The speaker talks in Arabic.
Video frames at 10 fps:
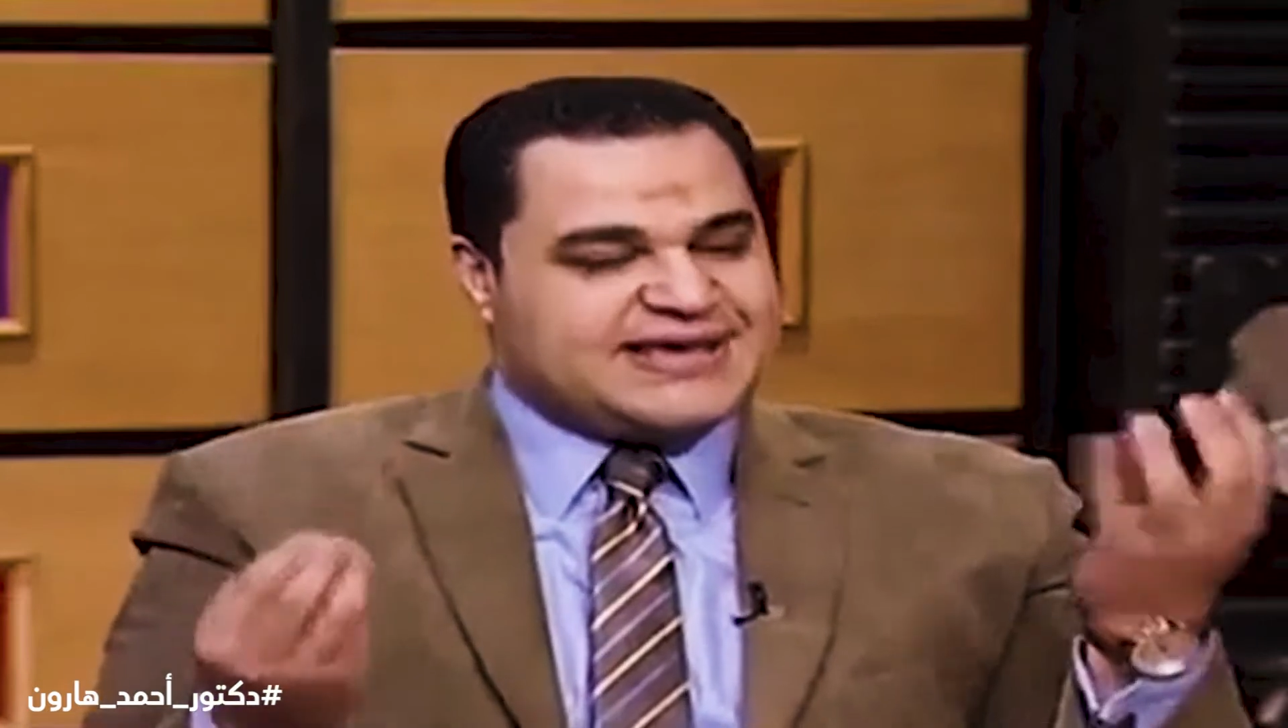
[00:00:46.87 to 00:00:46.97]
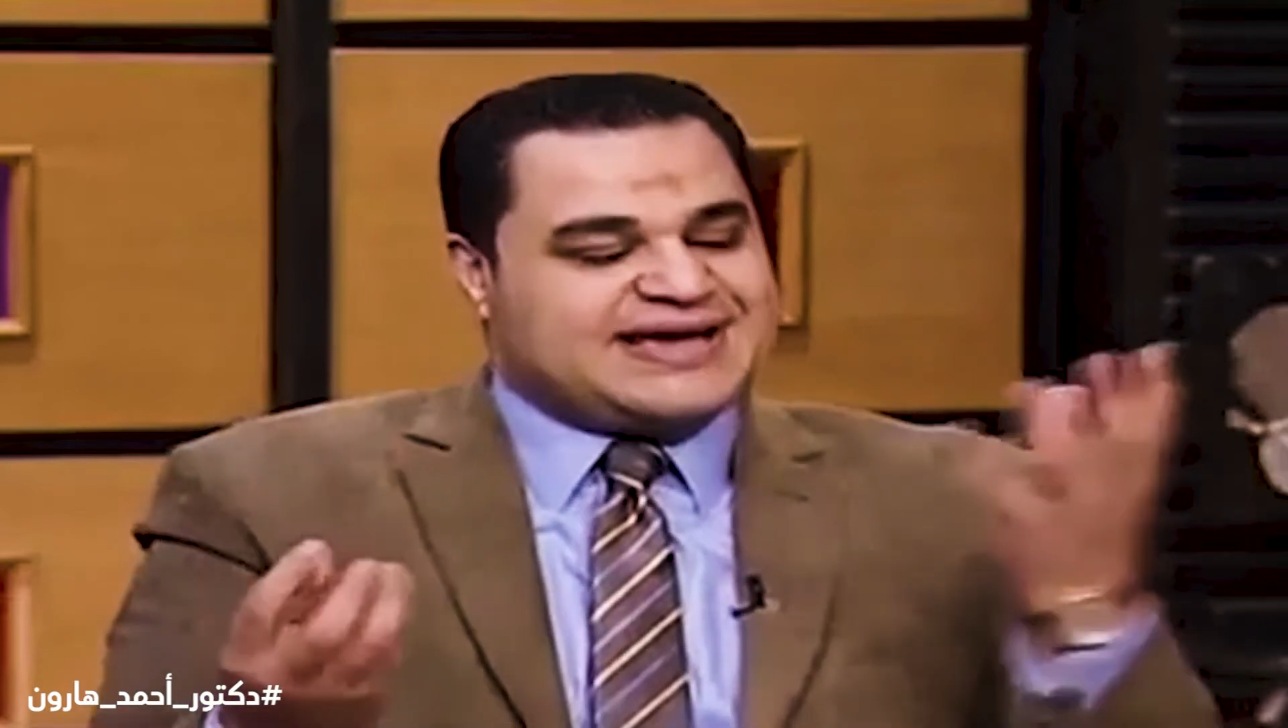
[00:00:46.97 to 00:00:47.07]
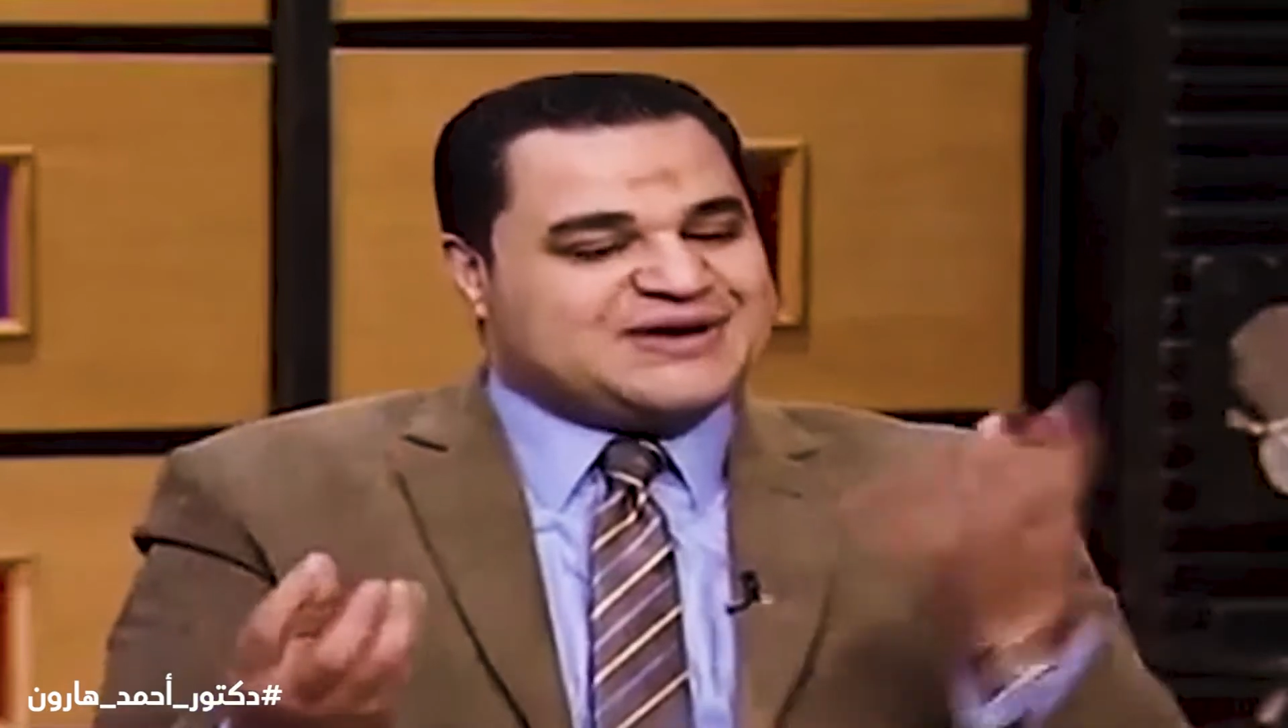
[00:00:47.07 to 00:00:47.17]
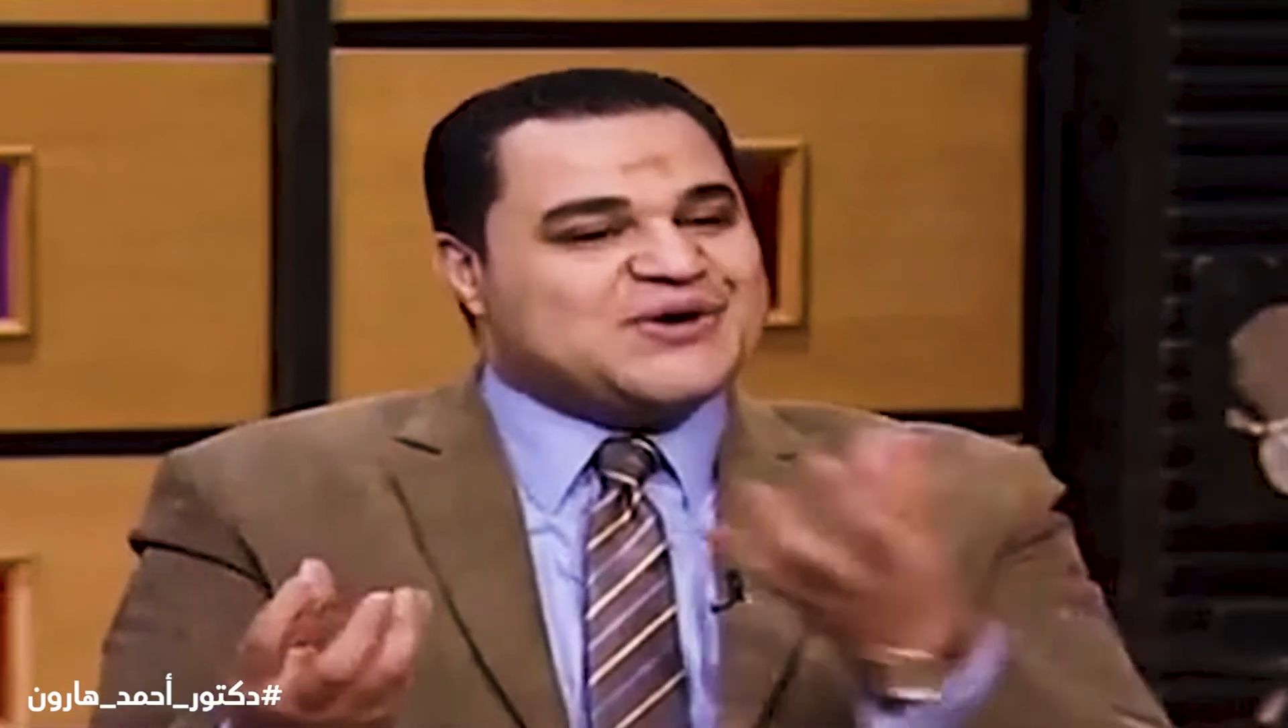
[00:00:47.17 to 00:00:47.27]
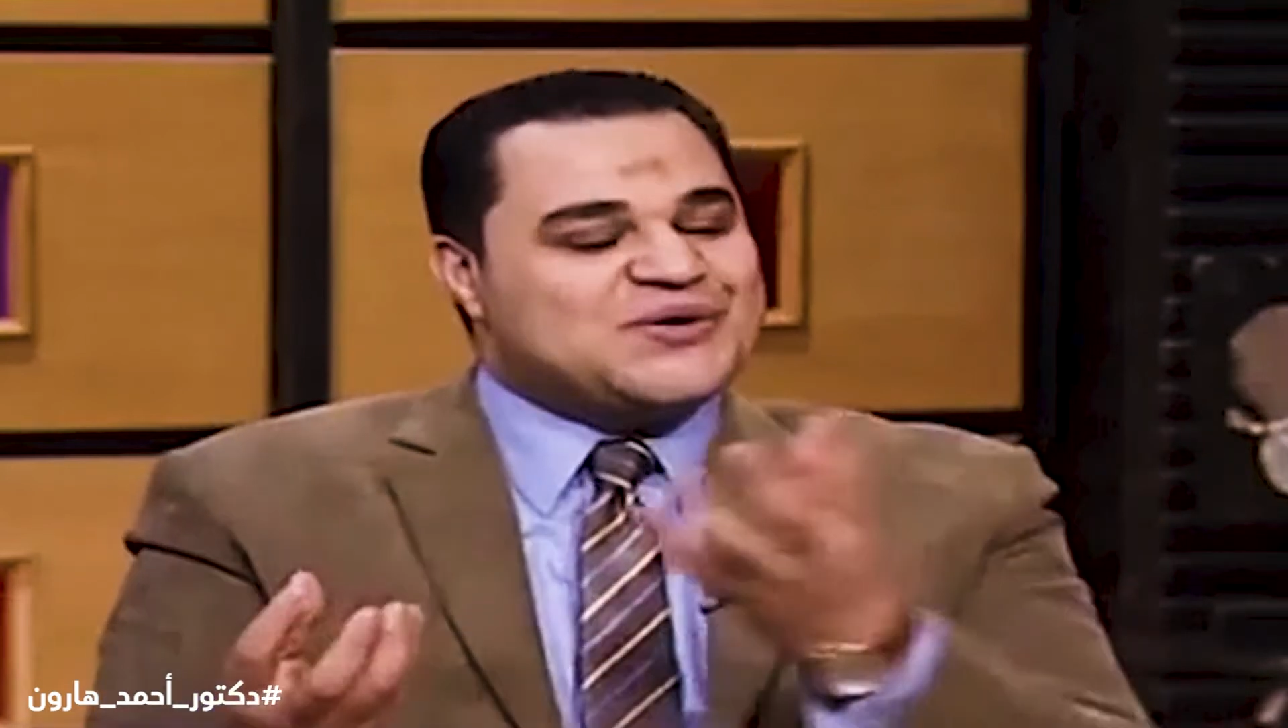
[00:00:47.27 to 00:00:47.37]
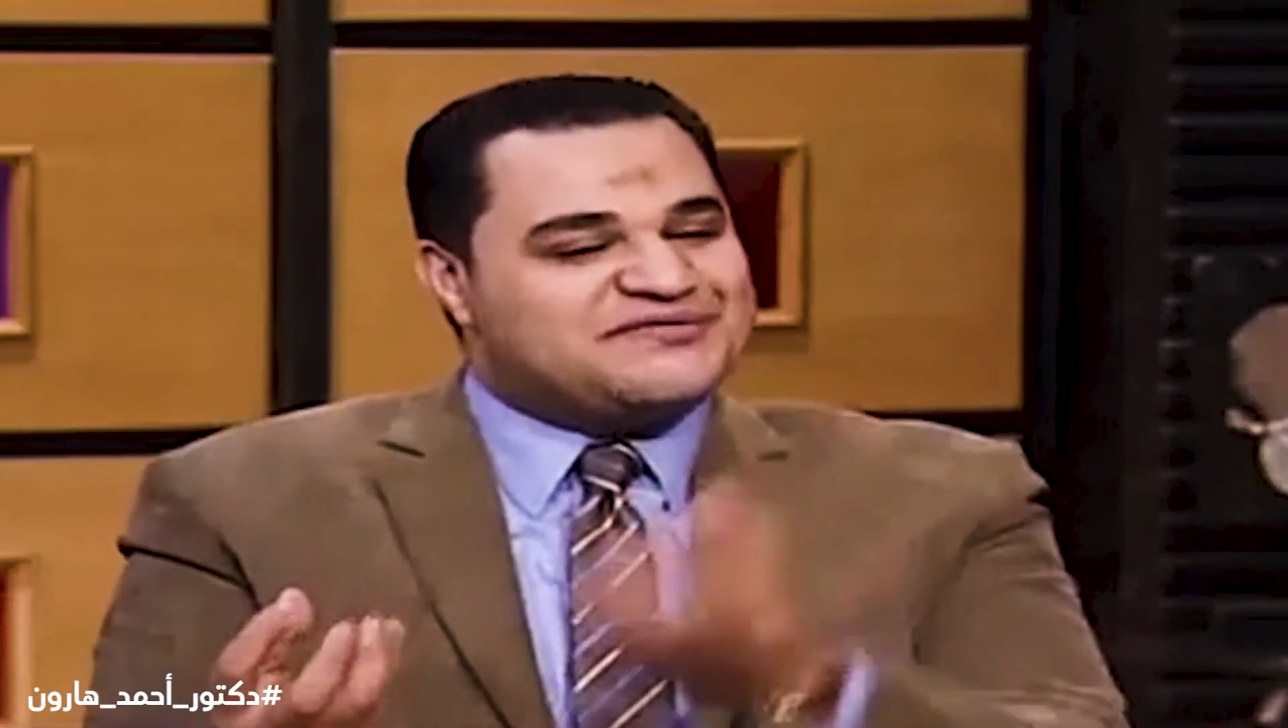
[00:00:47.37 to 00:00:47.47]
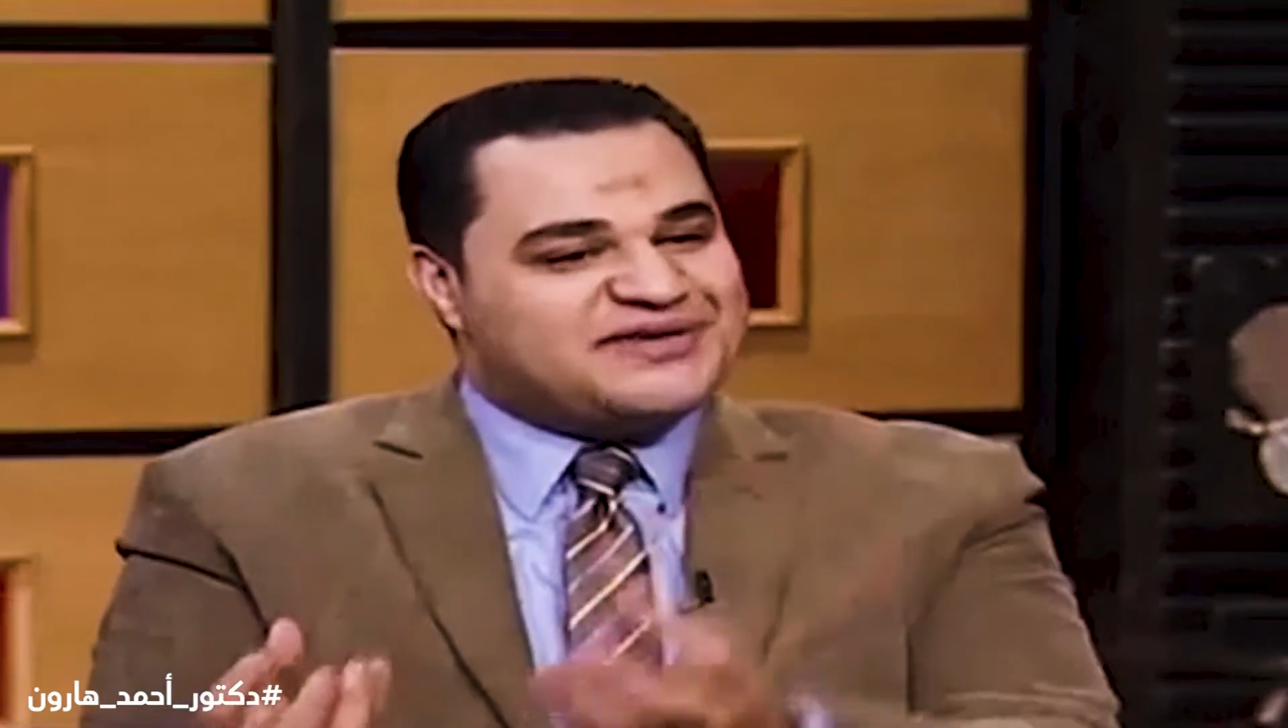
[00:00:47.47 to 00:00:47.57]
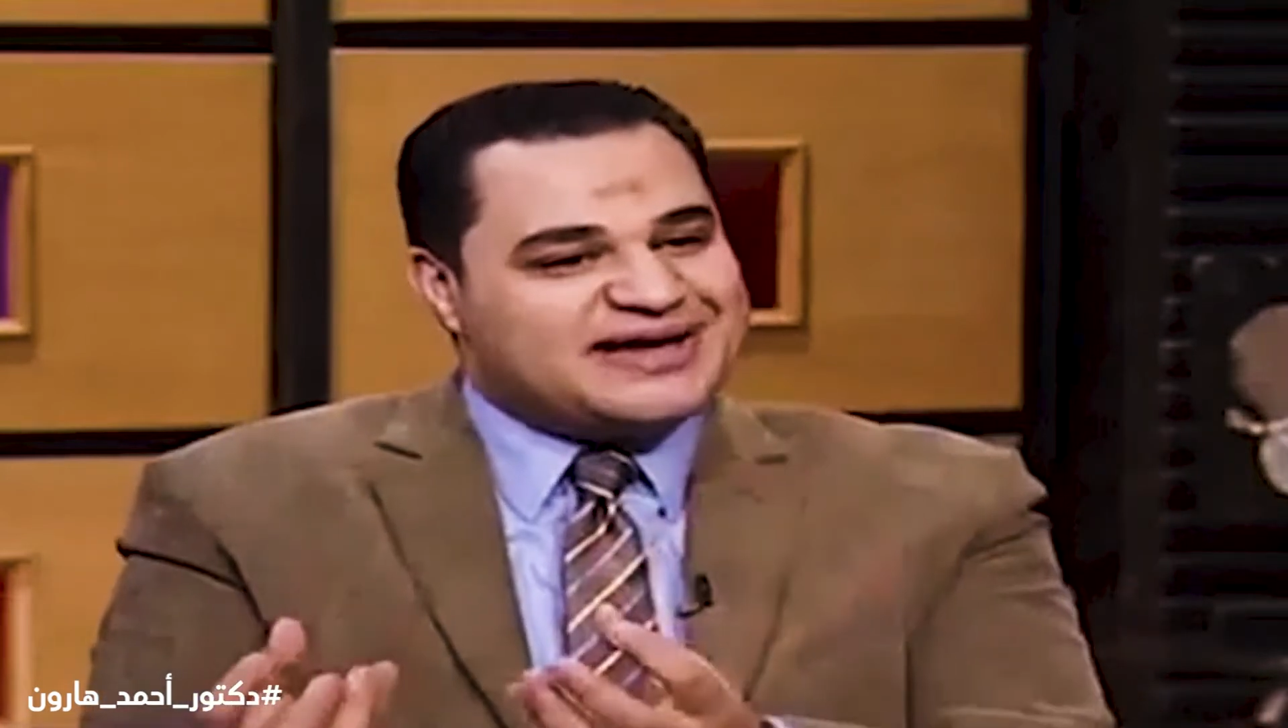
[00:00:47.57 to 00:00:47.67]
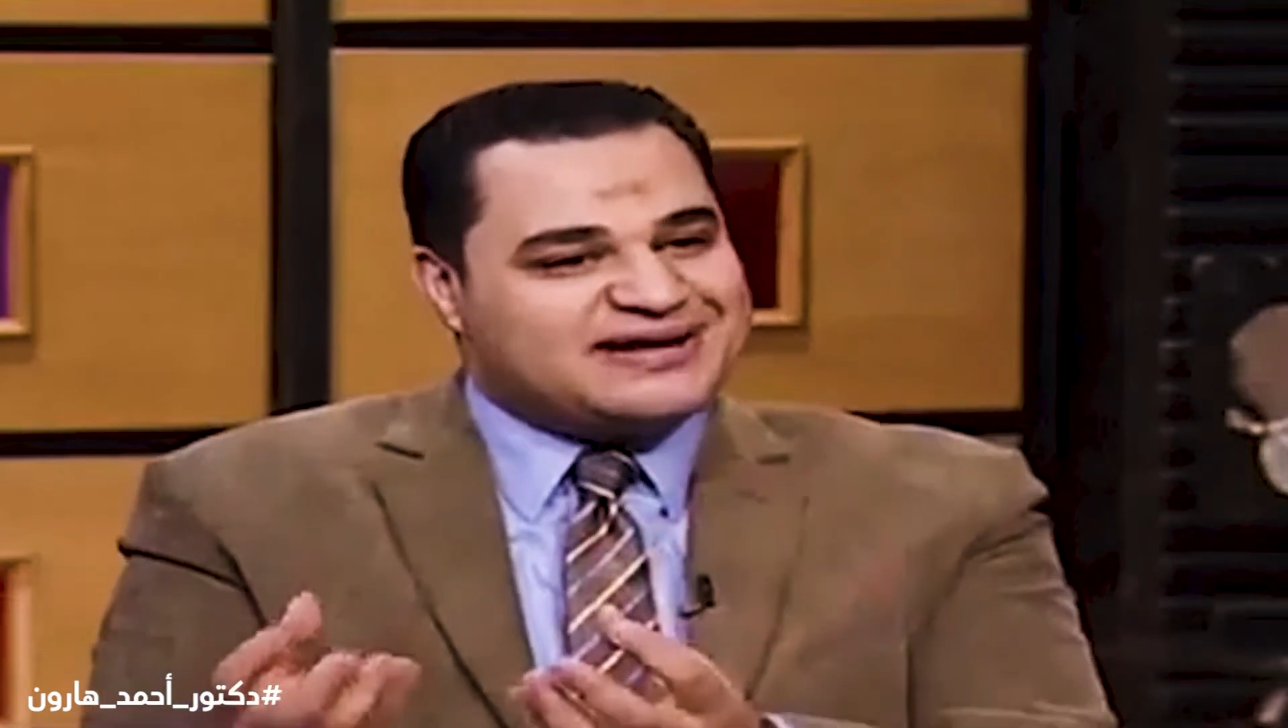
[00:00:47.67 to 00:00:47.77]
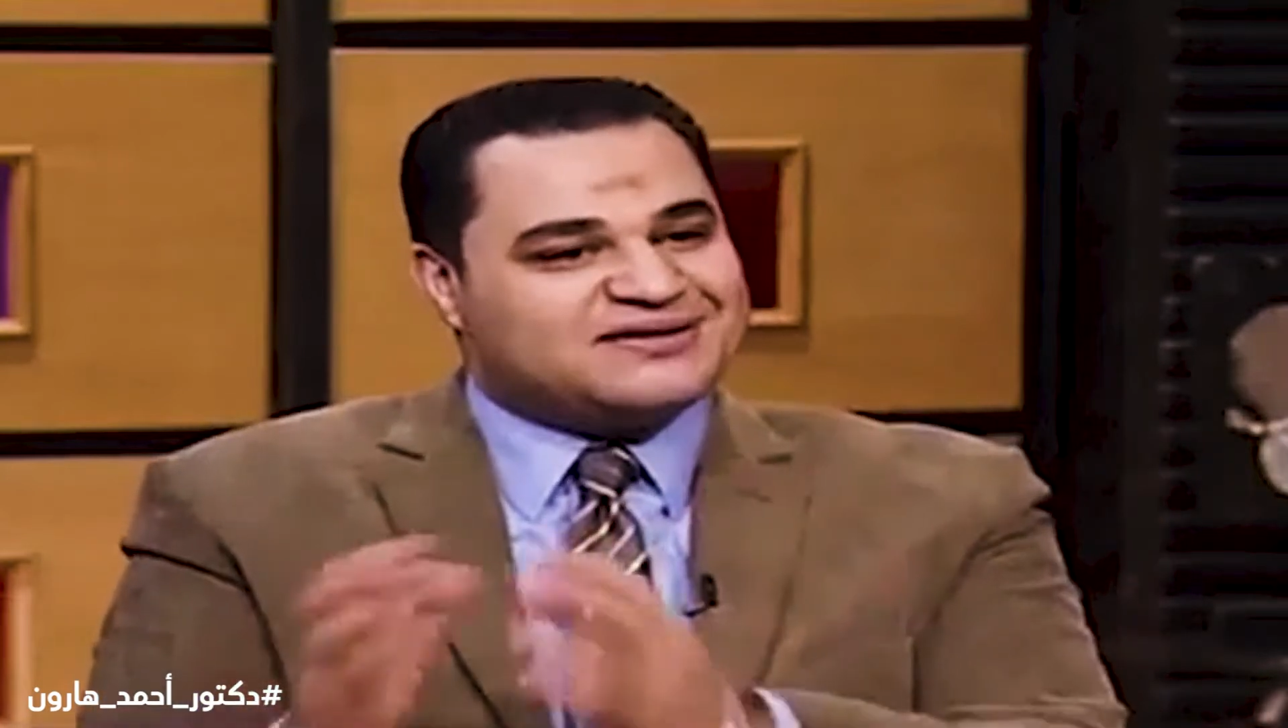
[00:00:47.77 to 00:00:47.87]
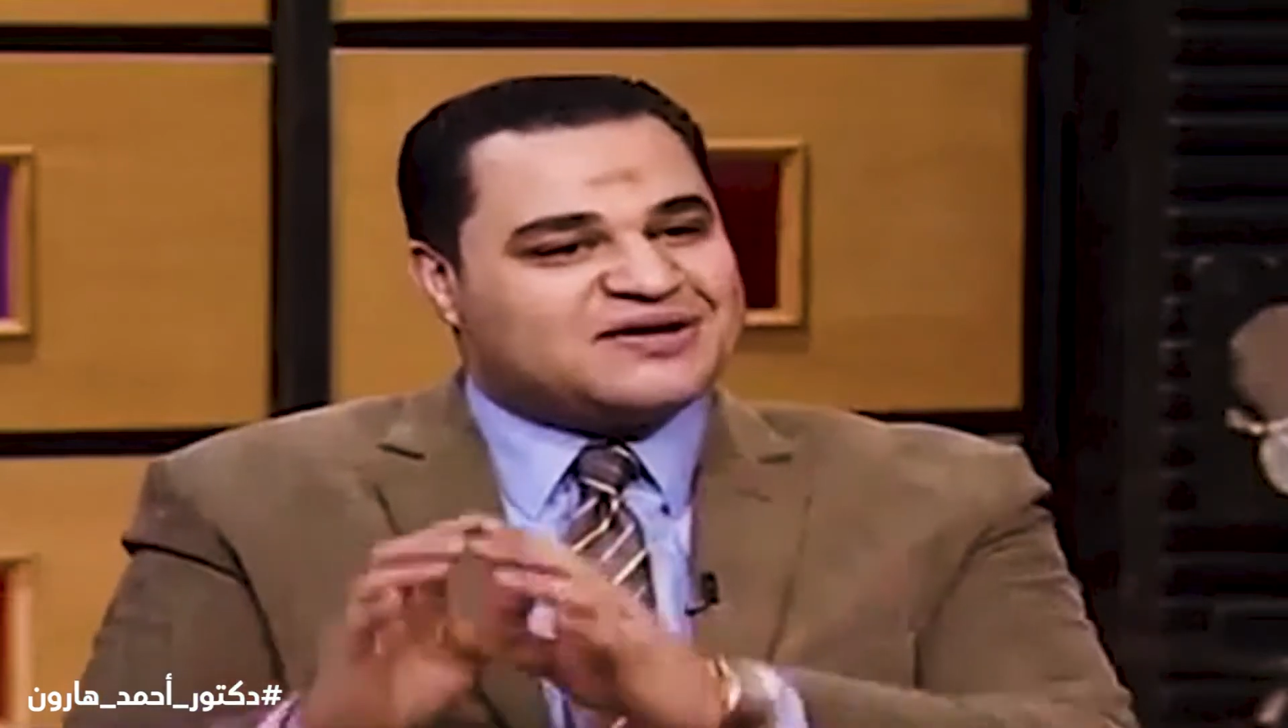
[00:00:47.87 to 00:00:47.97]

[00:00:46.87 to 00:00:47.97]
يعني هو فعلا